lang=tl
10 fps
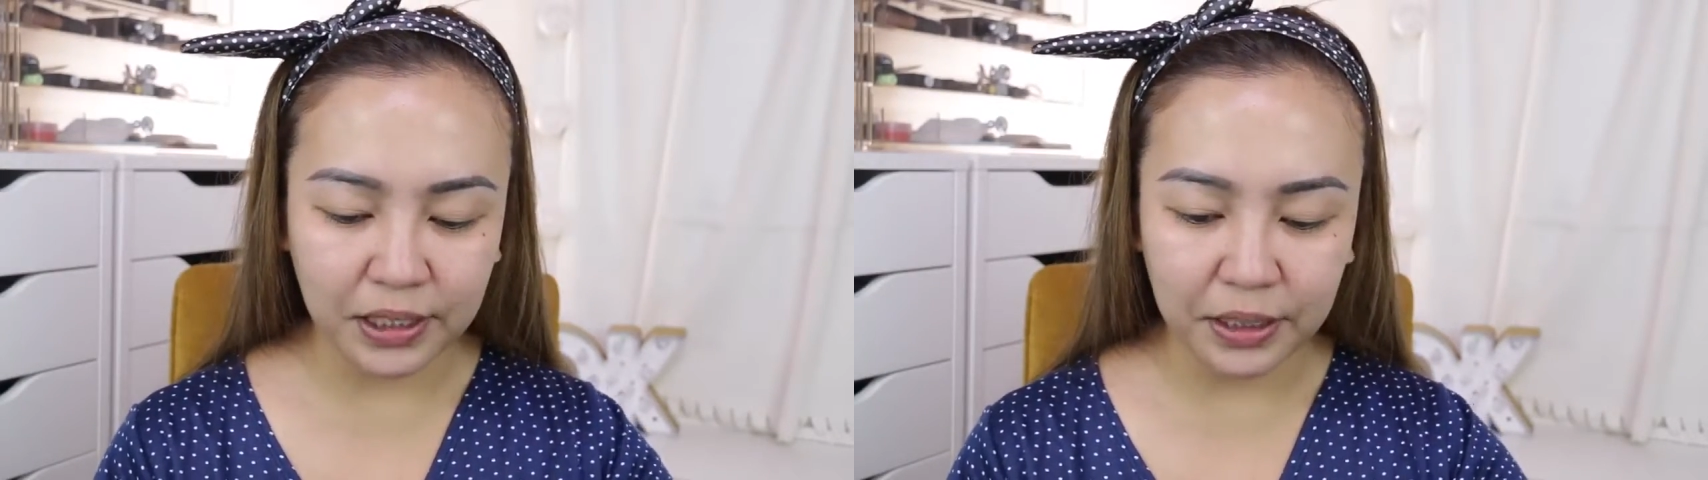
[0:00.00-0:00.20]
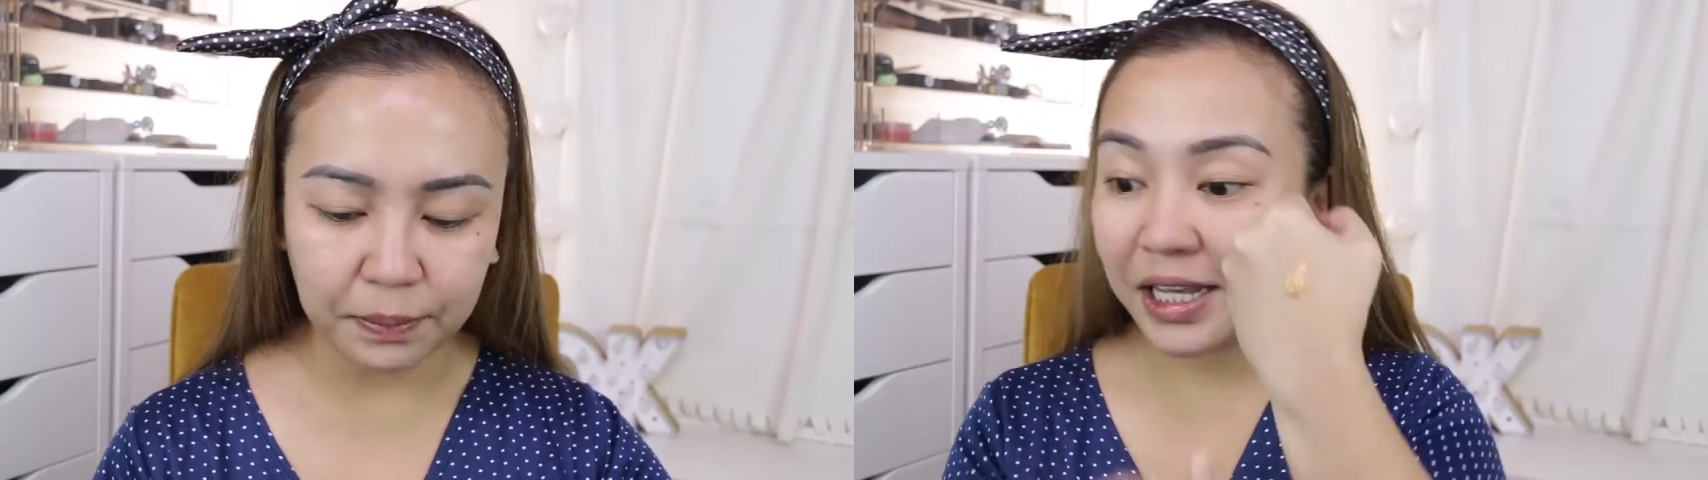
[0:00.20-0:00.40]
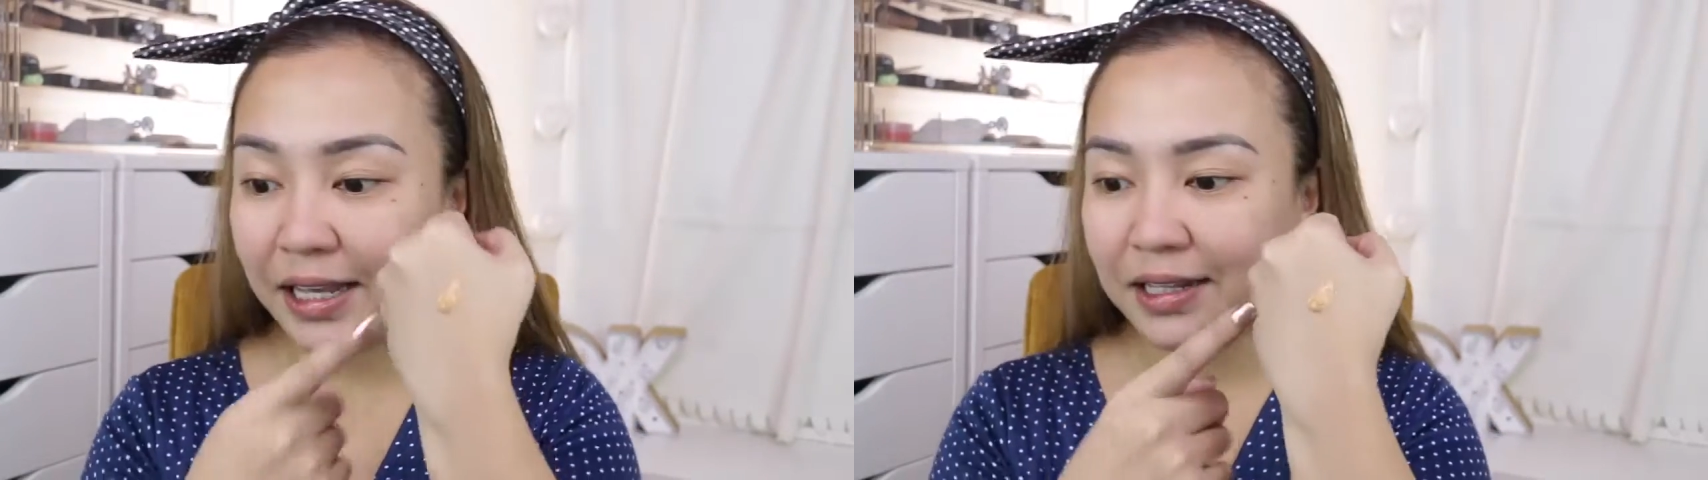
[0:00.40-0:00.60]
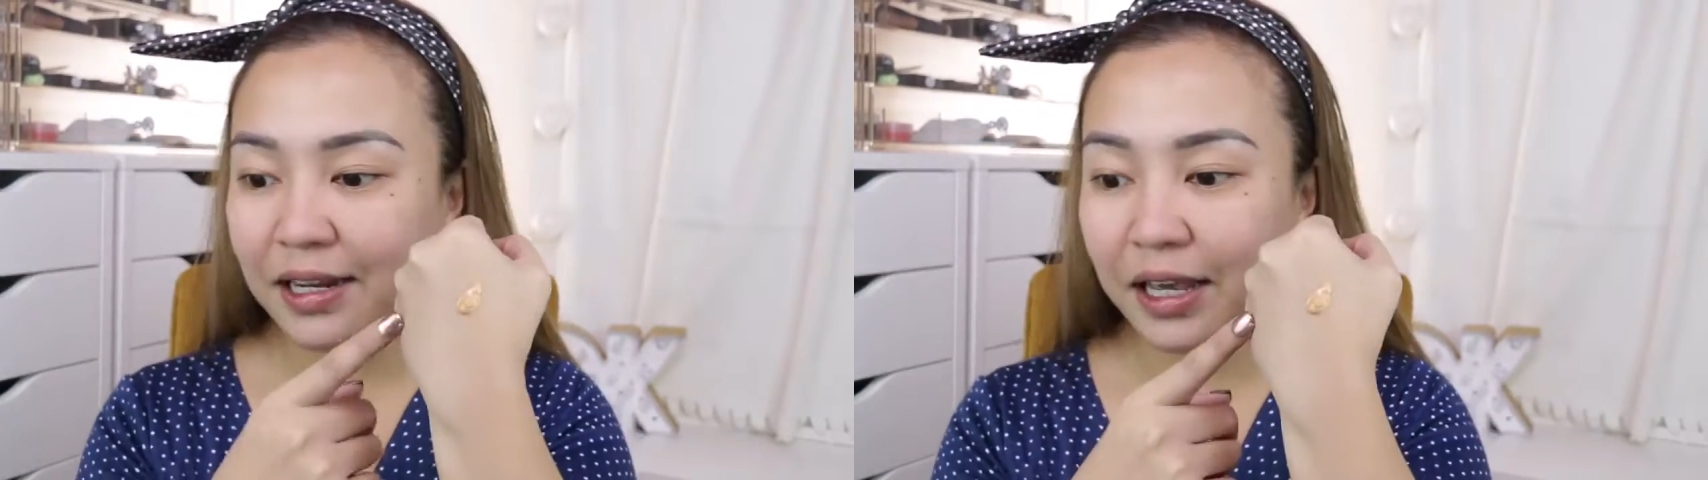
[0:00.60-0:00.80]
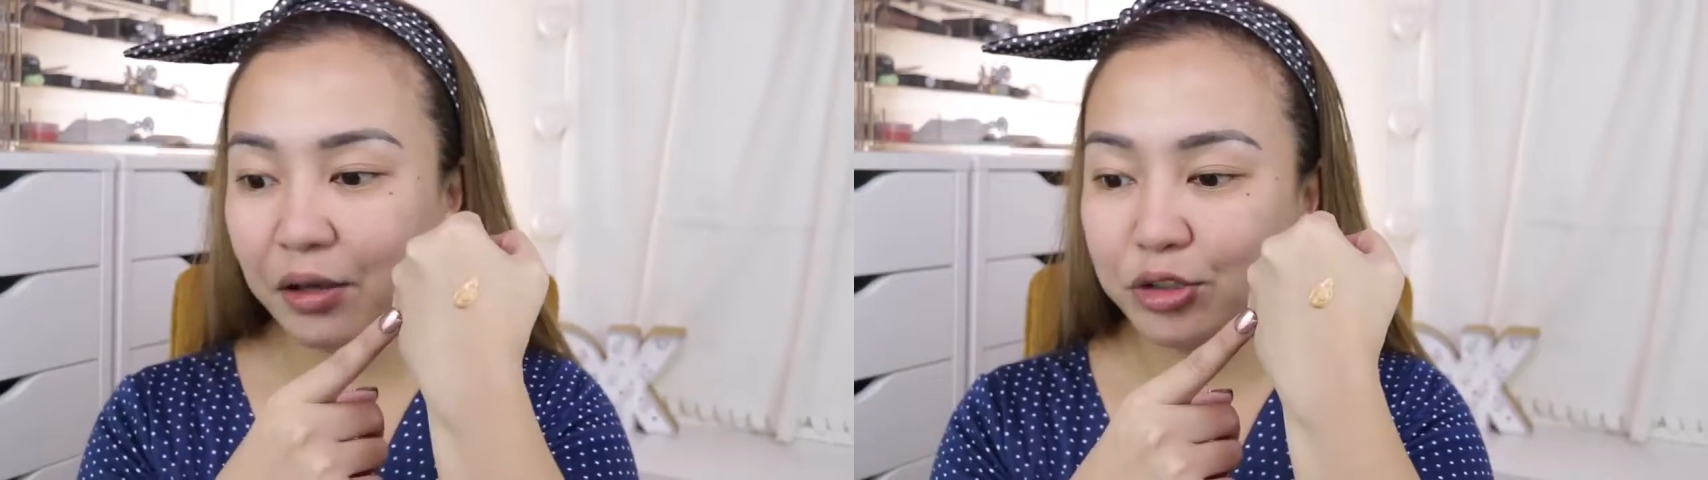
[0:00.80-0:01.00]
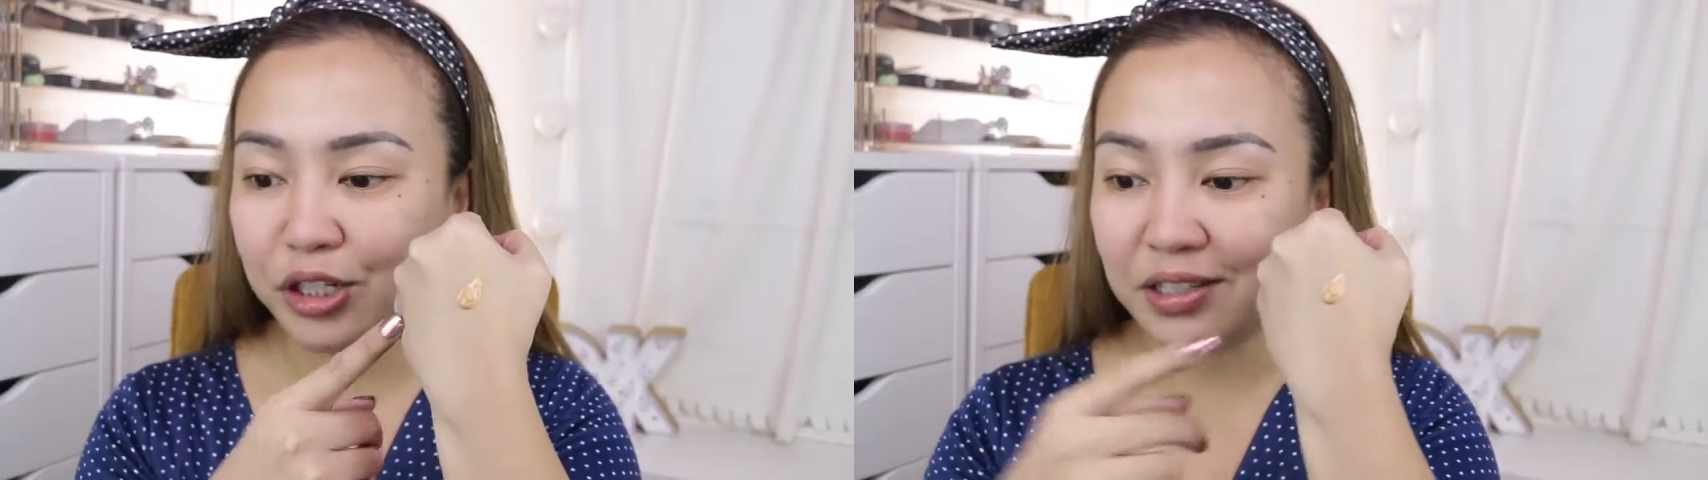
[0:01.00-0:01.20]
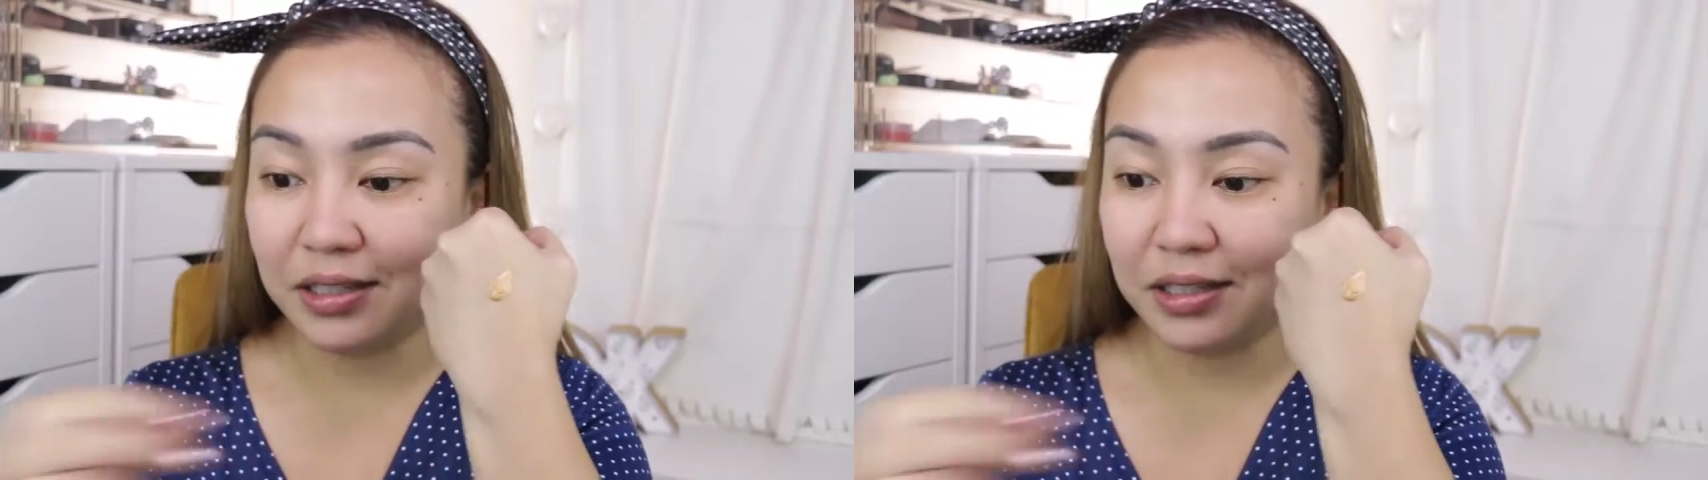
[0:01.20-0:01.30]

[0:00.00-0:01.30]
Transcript: deep. Ayan, nilagay ko siya